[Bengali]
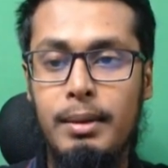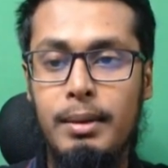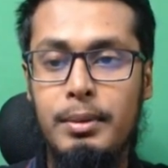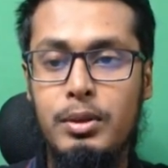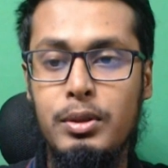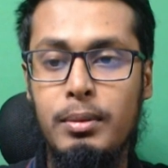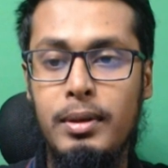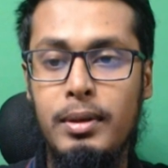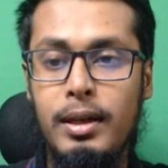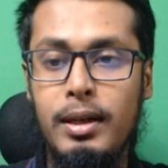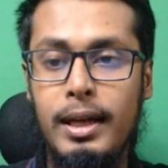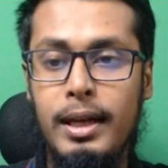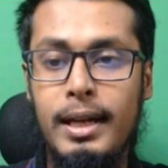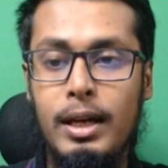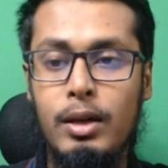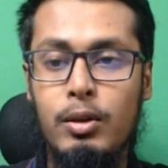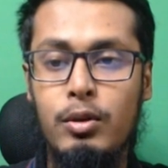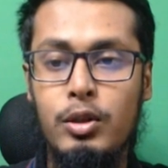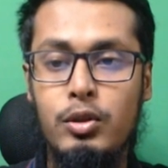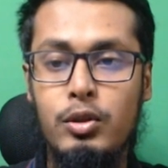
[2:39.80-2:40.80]
আমি তো আমার
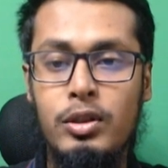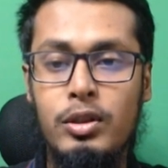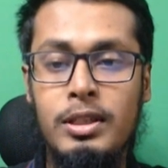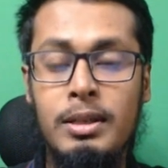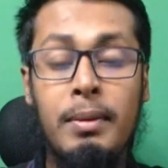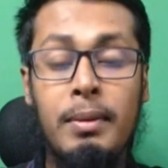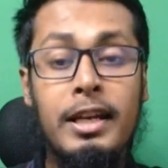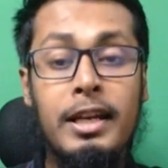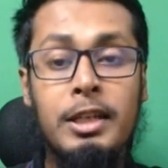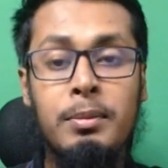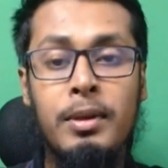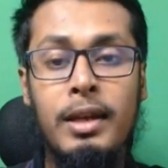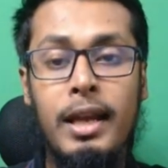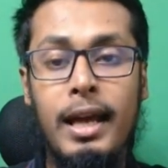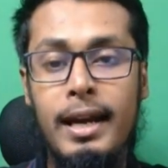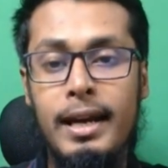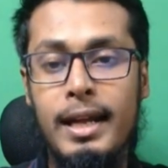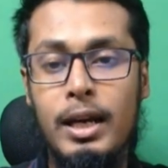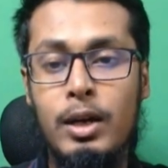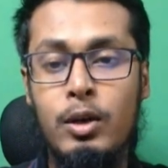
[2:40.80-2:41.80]
অ্যাড অ্যাকাউন্টে চলে যাই মাল্টিপল
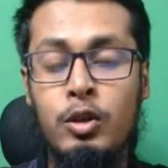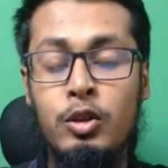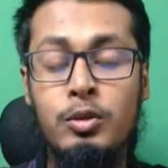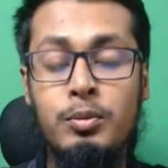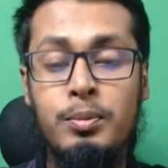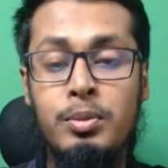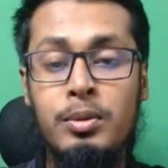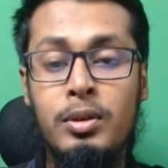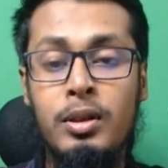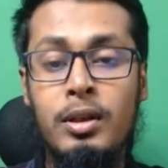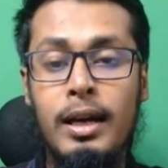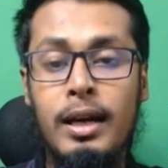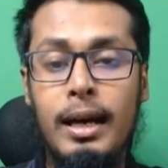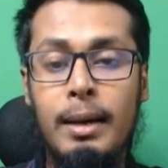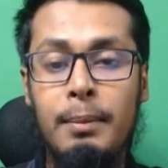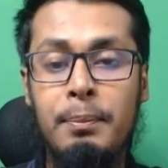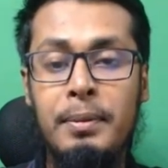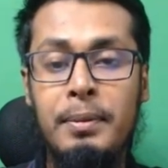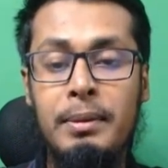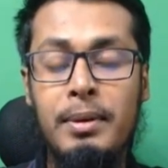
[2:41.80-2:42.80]
অ্যাড অ্যাকাউন্ট
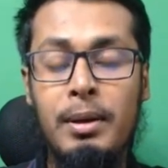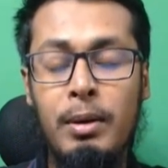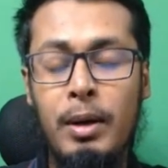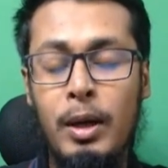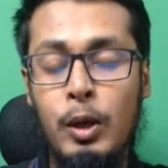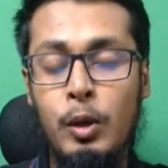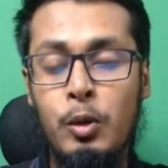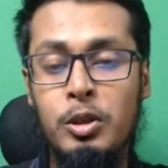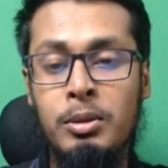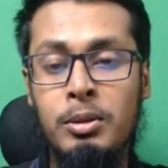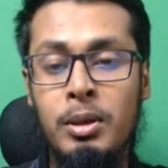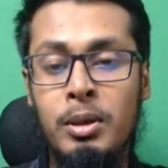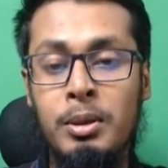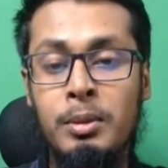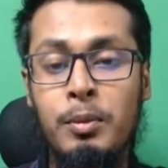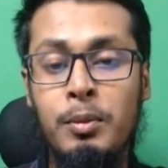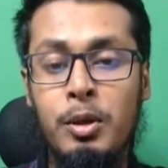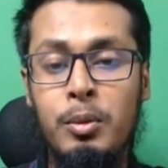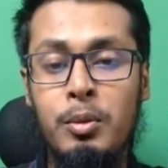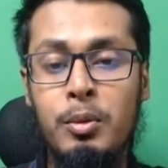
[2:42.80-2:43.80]
আপনি ব্যবহার করতে
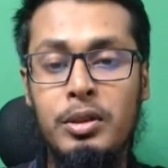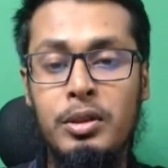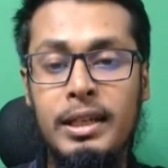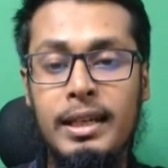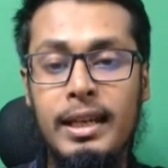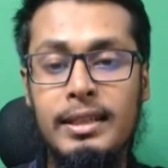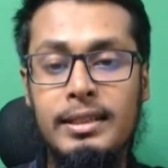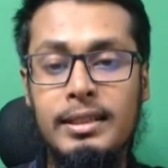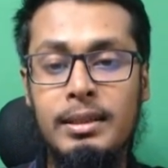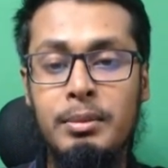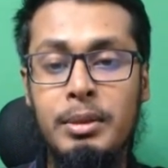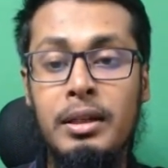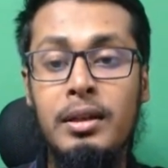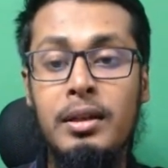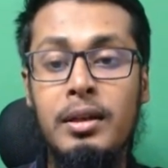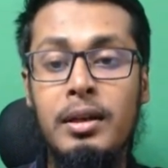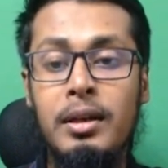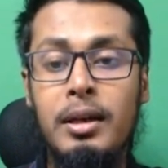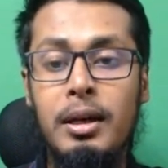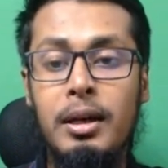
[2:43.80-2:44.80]
পারবেন পরবর্তী ক্লাস আমি
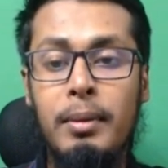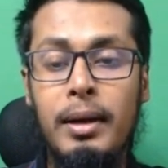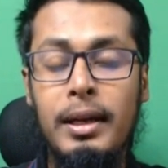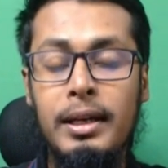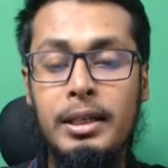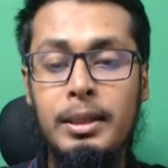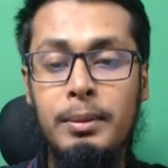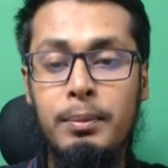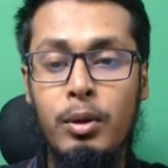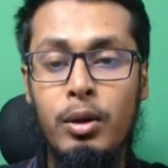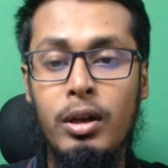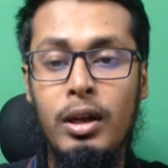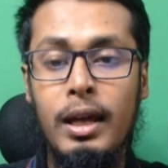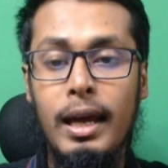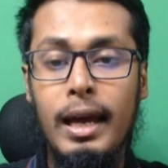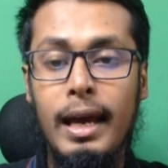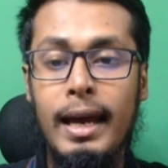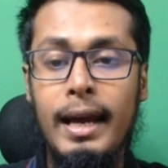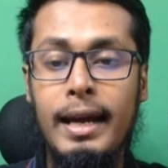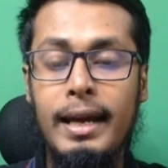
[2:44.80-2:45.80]
মাল্টিপল
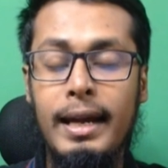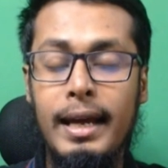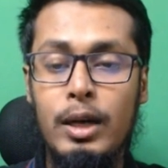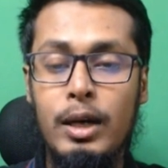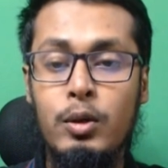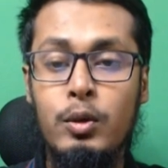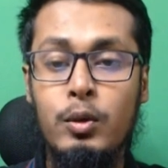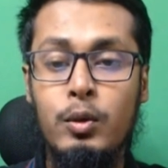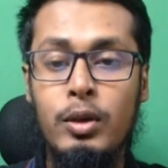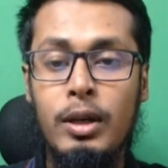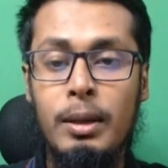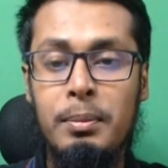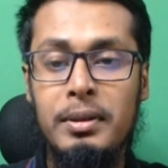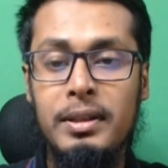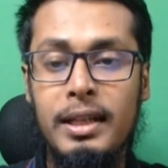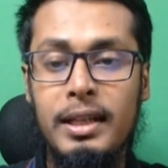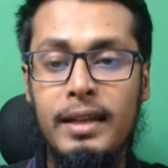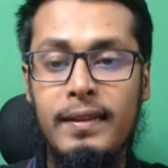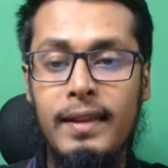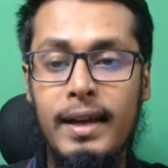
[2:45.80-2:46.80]
অ্যাড অ্যাকাউন্টগুলো
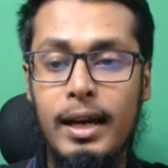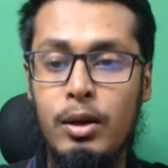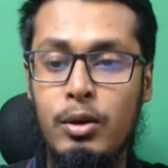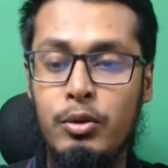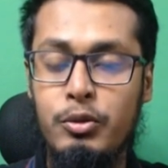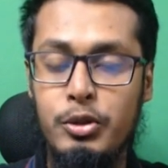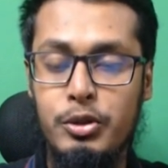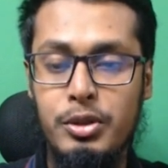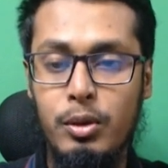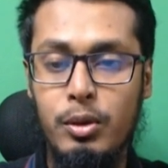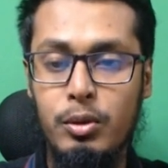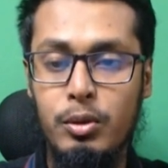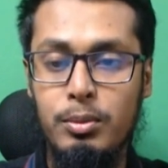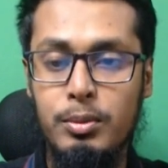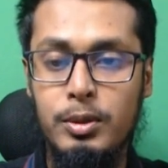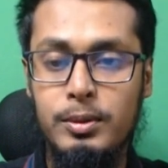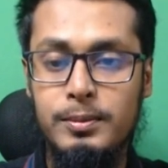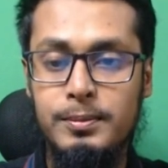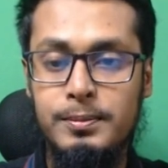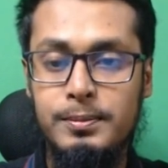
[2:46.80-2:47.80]
আপনাদেরকে দেখানোর চেষ্টা
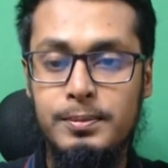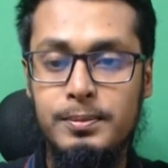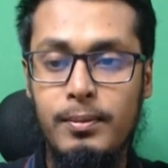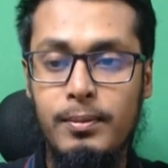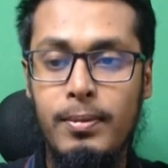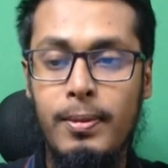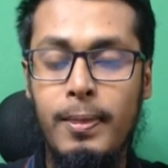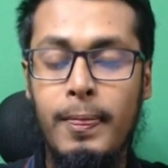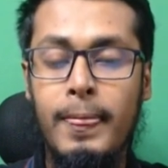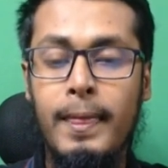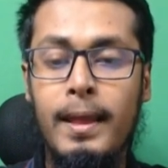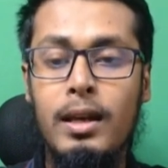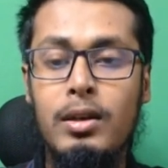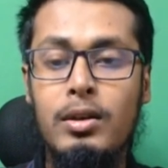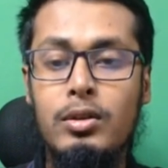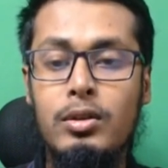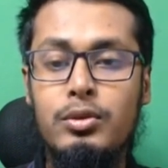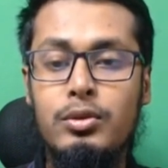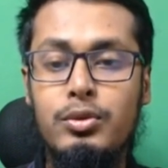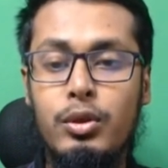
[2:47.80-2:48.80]
করবো
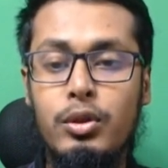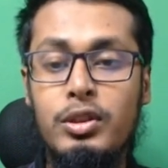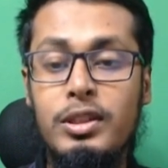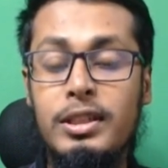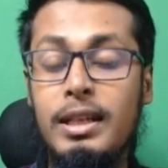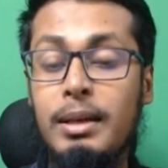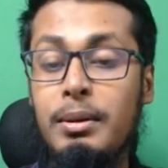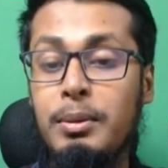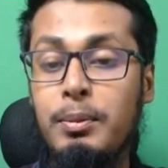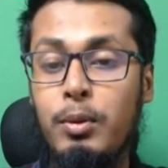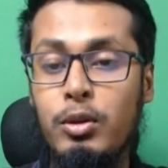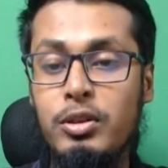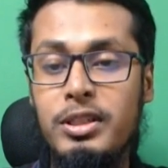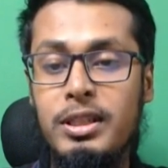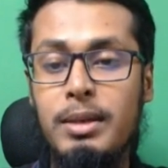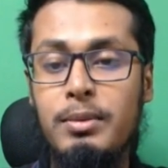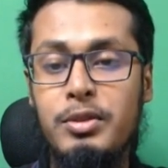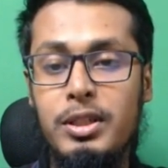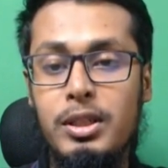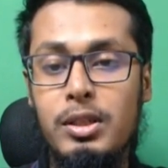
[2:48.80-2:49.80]
সো যেটা আমি
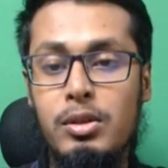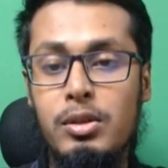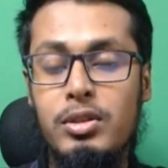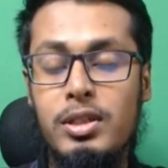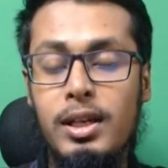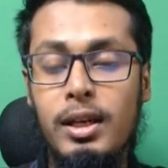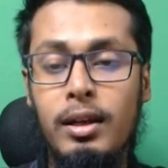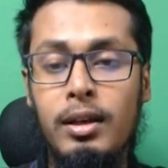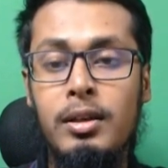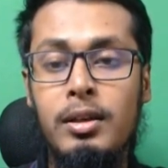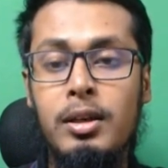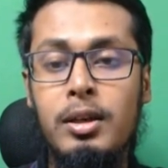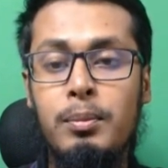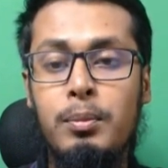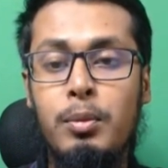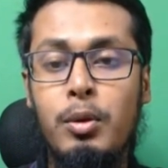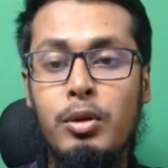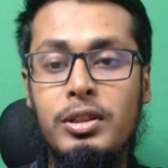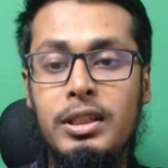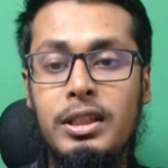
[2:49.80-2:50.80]
বলছিলাম সেটা হচ্ছে
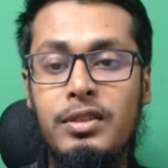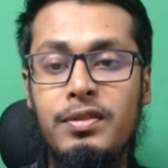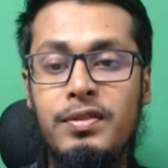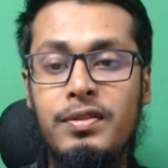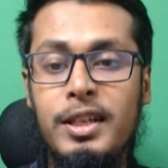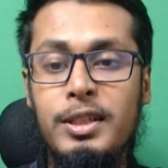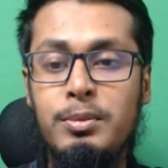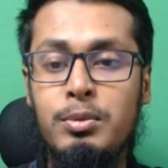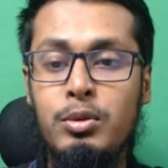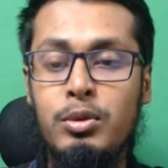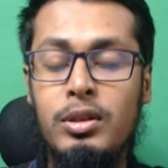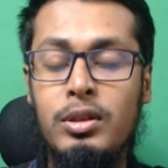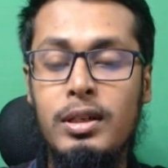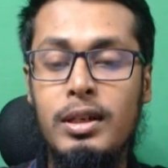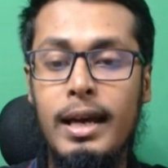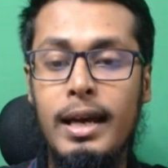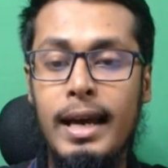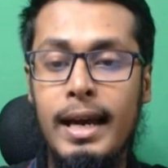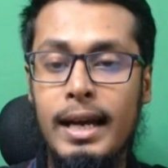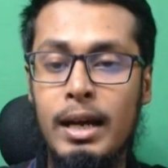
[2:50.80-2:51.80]
প্রতিটি ফেসবুক
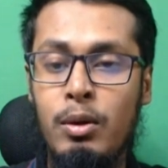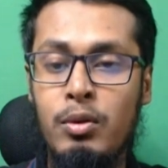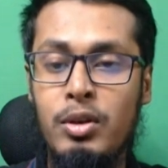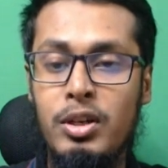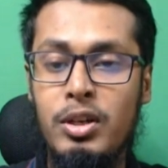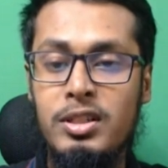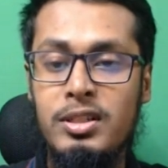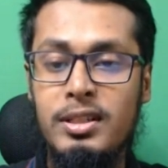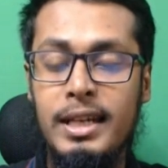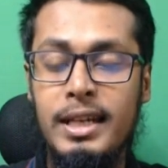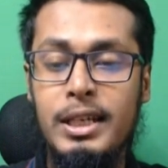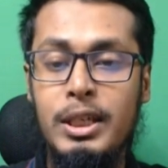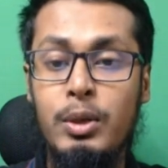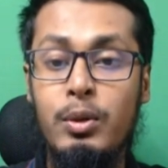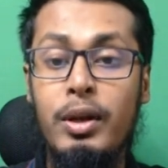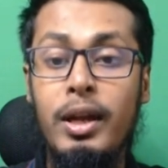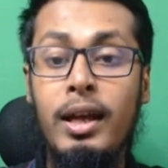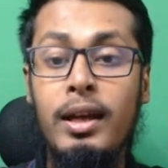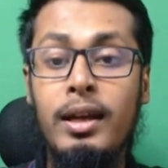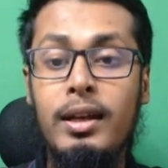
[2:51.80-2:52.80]
অ্যাকাউন্টের সাথে
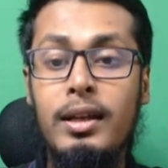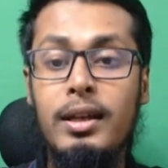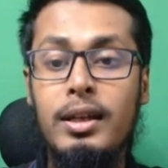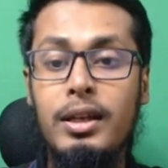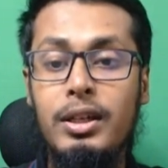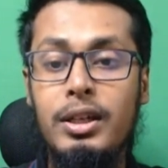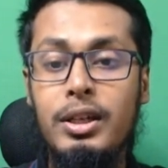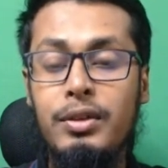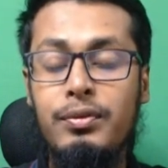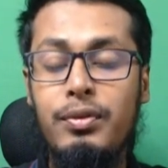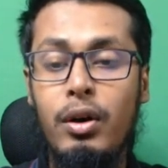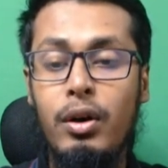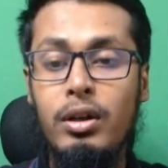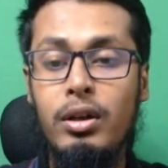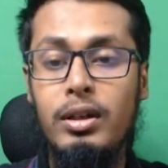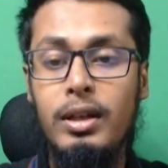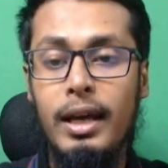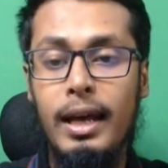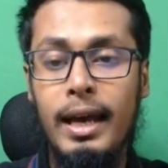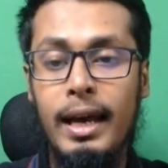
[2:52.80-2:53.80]
একটি করে
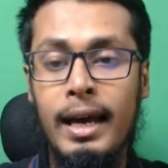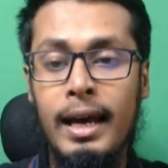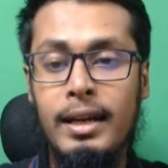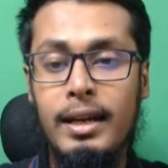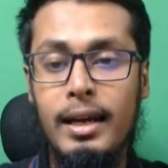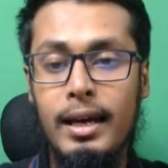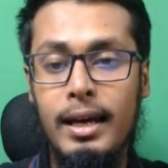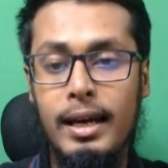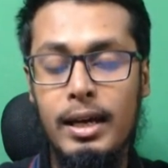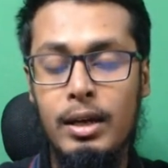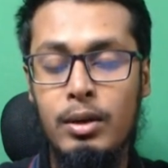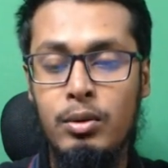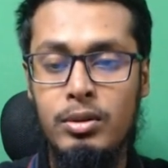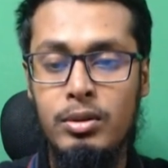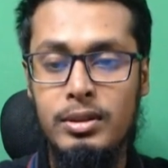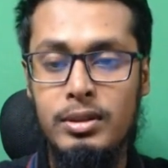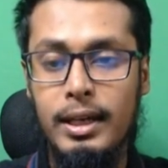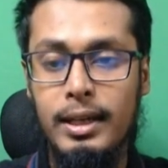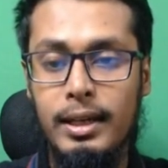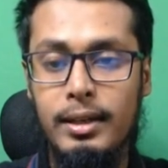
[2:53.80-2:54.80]
ডিফল্ট অ্যাড
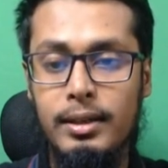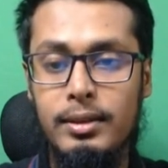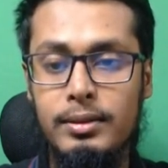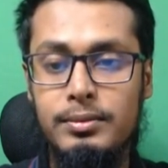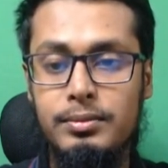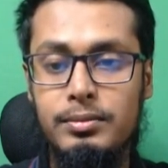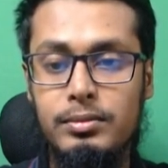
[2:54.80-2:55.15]
অ্যাকাউন্ট থাকে